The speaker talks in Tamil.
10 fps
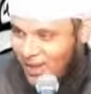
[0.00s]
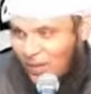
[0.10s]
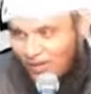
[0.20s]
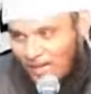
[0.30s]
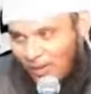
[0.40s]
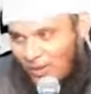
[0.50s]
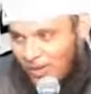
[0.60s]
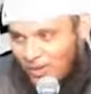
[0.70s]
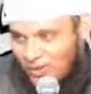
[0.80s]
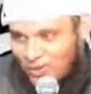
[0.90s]
இங்கு வந்தால்
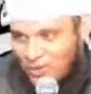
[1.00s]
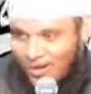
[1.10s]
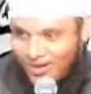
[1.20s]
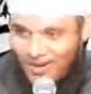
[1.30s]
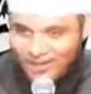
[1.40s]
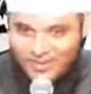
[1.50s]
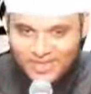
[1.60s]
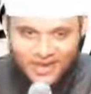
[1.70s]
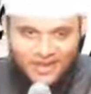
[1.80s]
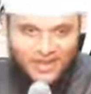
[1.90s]
உனக்கு ஜும்மா
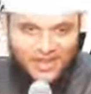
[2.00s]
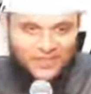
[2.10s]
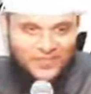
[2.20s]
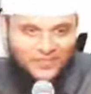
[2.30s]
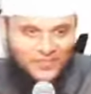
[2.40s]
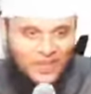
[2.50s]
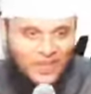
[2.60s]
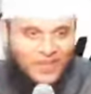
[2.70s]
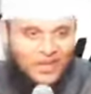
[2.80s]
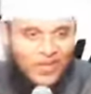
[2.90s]
அனுமதி கிடையாது
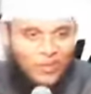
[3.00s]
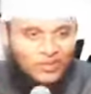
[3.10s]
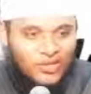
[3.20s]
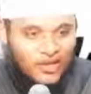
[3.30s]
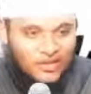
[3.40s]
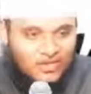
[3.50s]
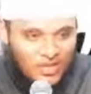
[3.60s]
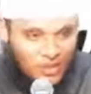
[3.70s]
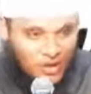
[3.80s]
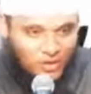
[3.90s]
இங்கு வந்தால் நீ
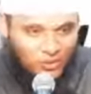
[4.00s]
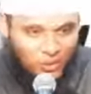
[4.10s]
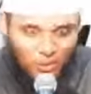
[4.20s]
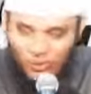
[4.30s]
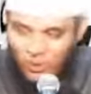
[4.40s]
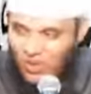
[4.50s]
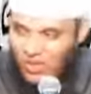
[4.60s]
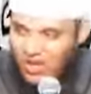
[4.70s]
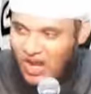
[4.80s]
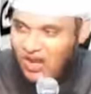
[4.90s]
ஜமாஅத்தோடு
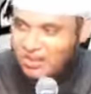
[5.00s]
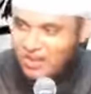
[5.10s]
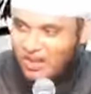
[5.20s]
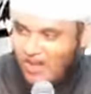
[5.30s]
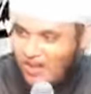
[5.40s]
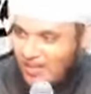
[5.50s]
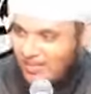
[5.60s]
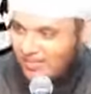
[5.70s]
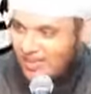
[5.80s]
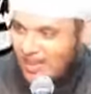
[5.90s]
தொழுவதற்கு அனுமதி
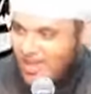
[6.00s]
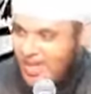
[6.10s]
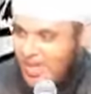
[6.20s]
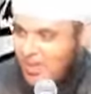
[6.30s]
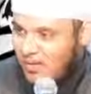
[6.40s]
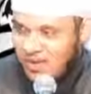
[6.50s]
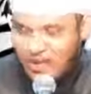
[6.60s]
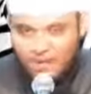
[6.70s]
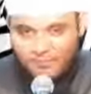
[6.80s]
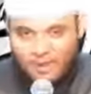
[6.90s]
கிடையாது இங்கு
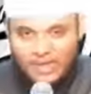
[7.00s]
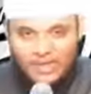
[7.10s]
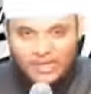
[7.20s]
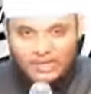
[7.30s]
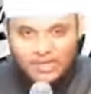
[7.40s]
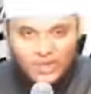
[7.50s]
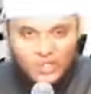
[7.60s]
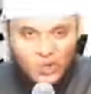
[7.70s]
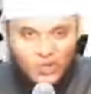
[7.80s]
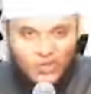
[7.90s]
வந்தால் நீ பள்ளிக்கு சென்று
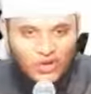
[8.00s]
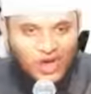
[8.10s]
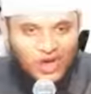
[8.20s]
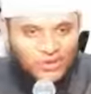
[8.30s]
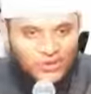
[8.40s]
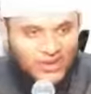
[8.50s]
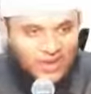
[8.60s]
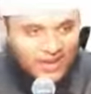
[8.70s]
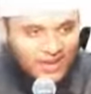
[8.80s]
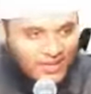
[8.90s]
சொல்வதற்கு அனுமதி
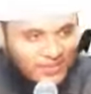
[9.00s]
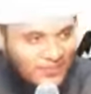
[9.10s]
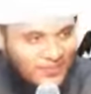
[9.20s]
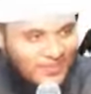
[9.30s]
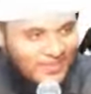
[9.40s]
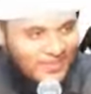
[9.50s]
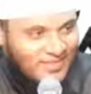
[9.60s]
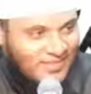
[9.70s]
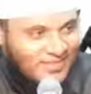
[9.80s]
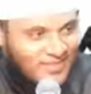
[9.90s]
கிடையாது
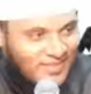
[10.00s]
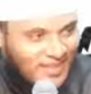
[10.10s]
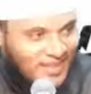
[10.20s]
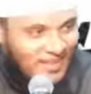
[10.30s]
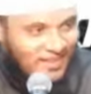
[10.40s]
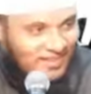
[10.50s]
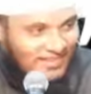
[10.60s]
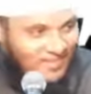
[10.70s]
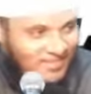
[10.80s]
ஆனால்